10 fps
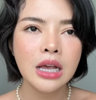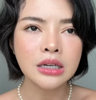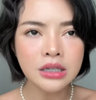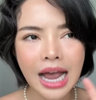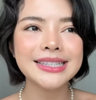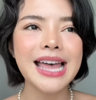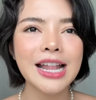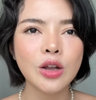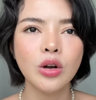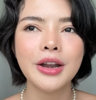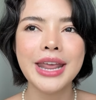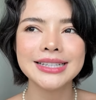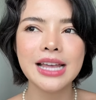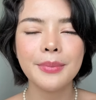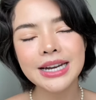คืออาจารย์ของเราเนี่ยอา
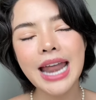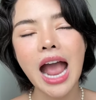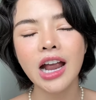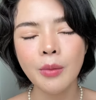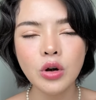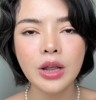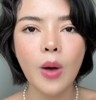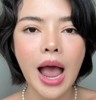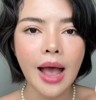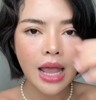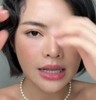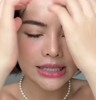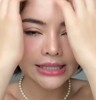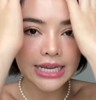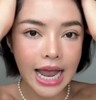จารย์พัฒนาก็พูดเลยว่า จ
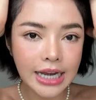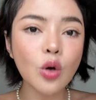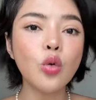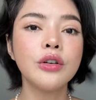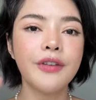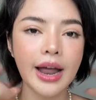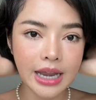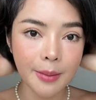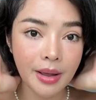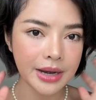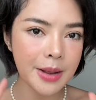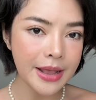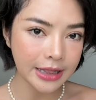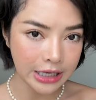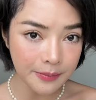ริง ๆ การที่คุณฝันเนี่ยมันไม่ได้
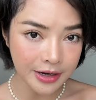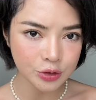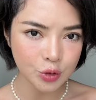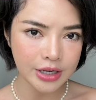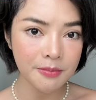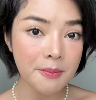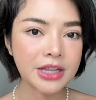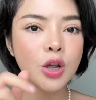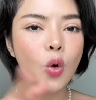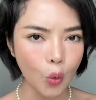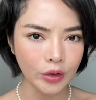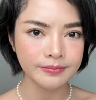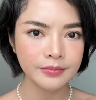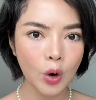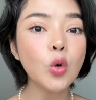ผิดที่เมลาโทนิน มันผิดที่คุณ
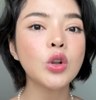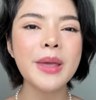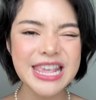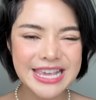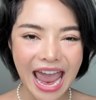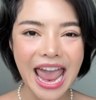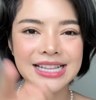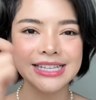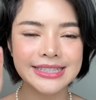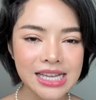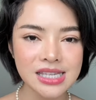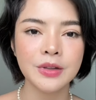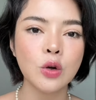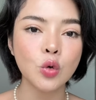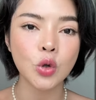คุณต้องไปแก้จิตใต้สำ
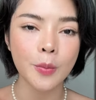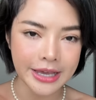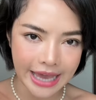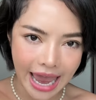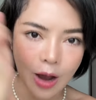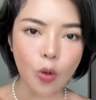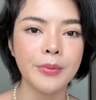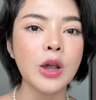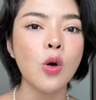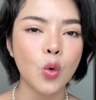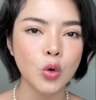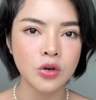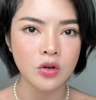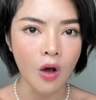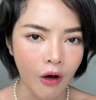นึกคุณต้องไปแก้ความคิดของคุณ
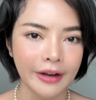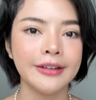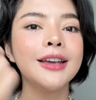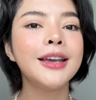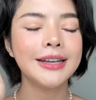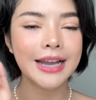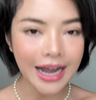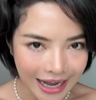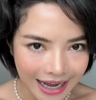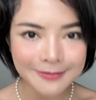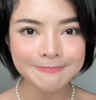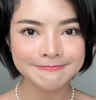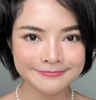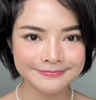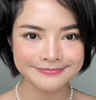ก่อนนะคะ
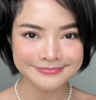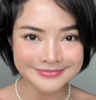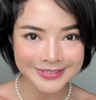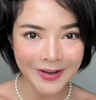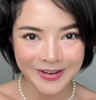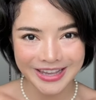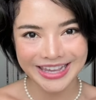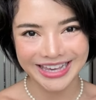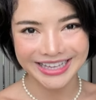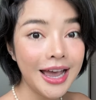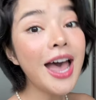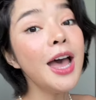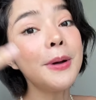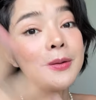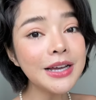อือฮึโอเคอ่ะ
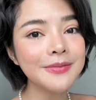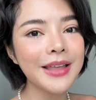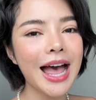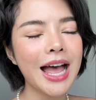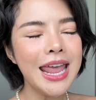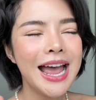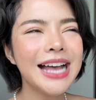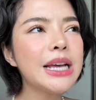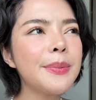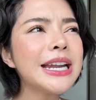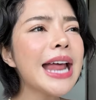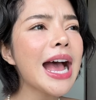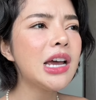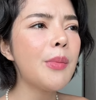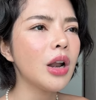เพิ่มเติมนะคะ อาจารย์พัฒนา
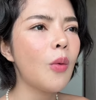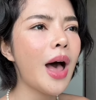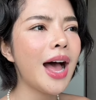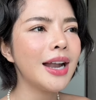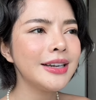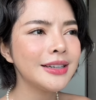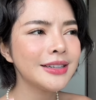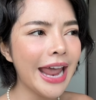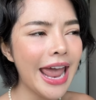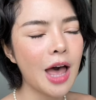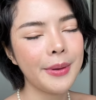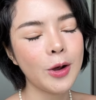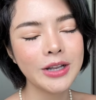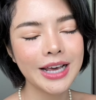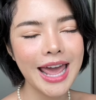เคยบอกแล้วว่าแกเป็น
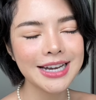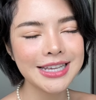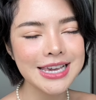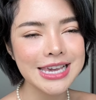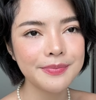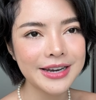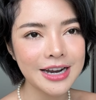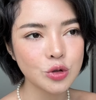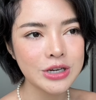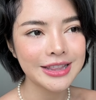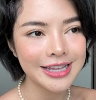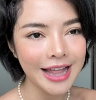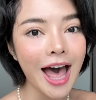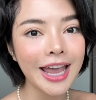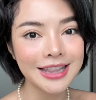คนแรกๆที่กินเมลาโทนินใน
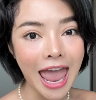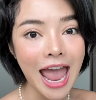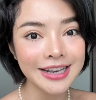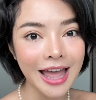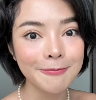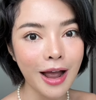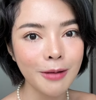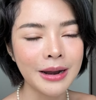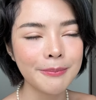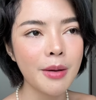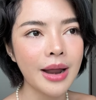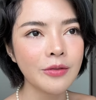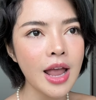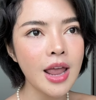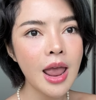ไทย และนำเหมือนประมาณ
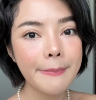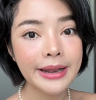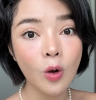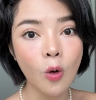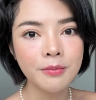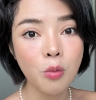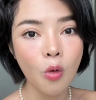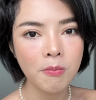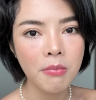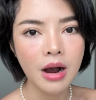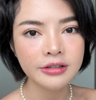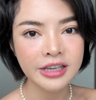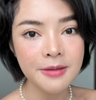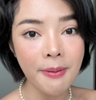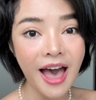ว่าเป็นคนบุกเบิก
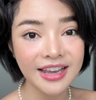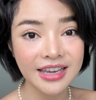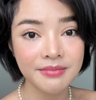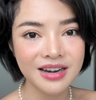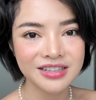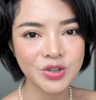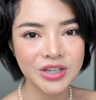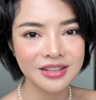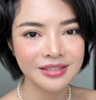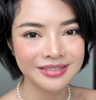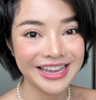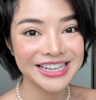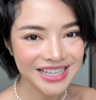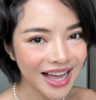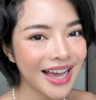ที่พากินเมลาโทนินใน
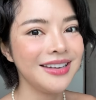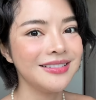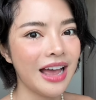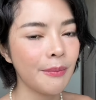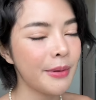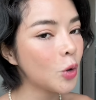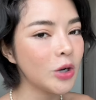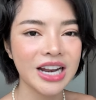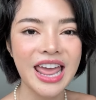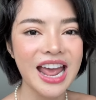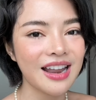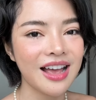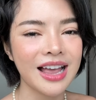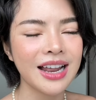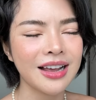ไทยเลยอะเป็นคนแรกๆนาง
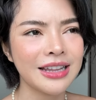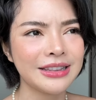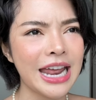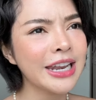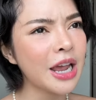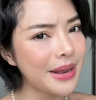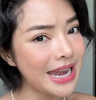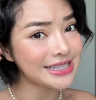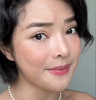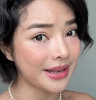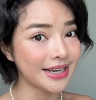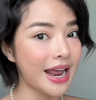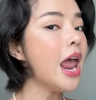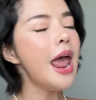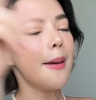กล้าการันตีอันนี้ก็ไม่แน่ใจเหมือนกัน
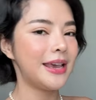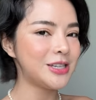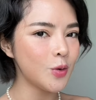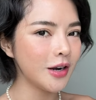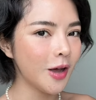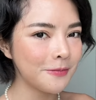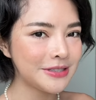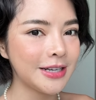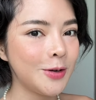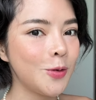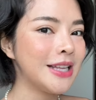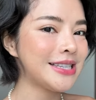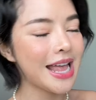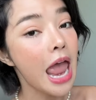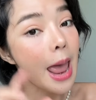นะ ไม่ชัวร์ลองเสิร์ชดูอา
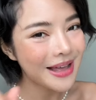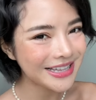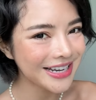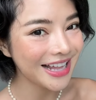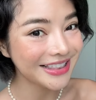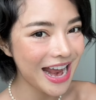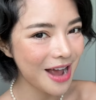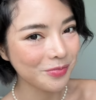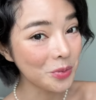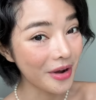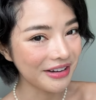จารย์พัฒนาเต็งอำนว